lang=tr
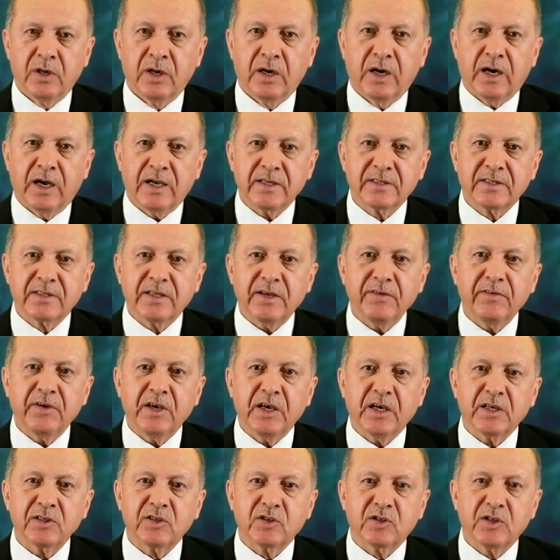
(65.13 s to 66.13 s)
Hasta ve
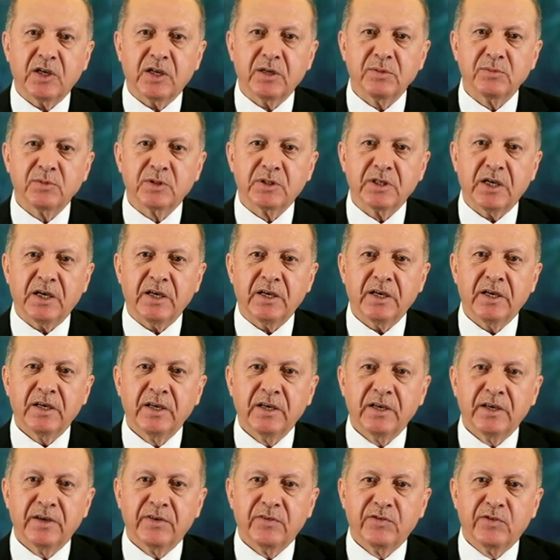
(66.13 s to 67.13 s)
yaşlarımıza
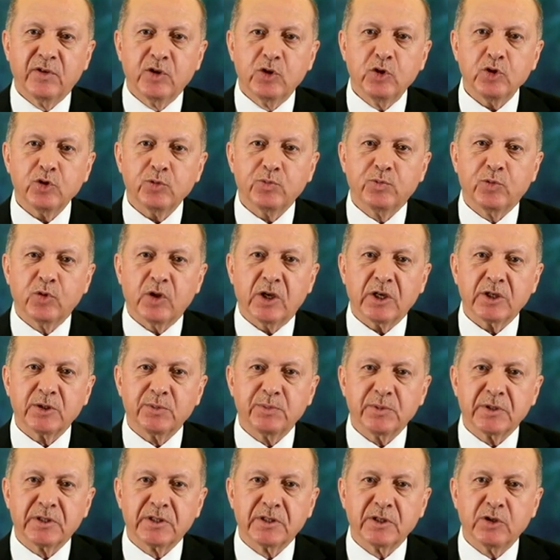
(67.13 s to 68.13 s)
virüs
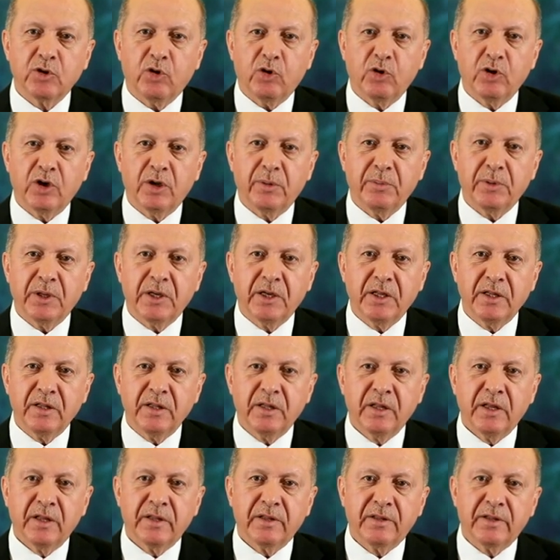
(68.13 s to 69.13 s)
bulaşmasını önlemenin
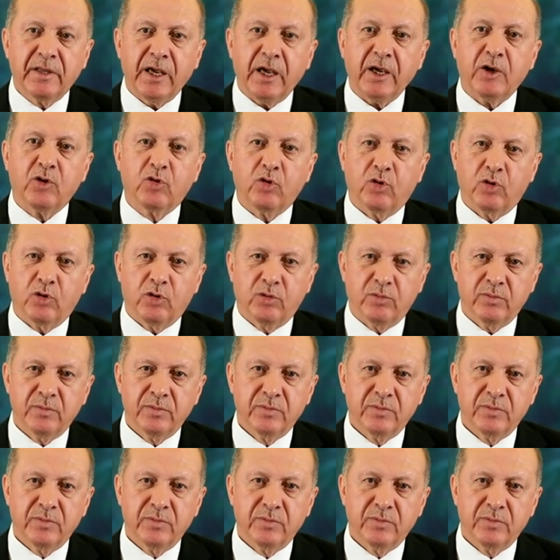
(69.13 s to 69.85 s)
tek yolu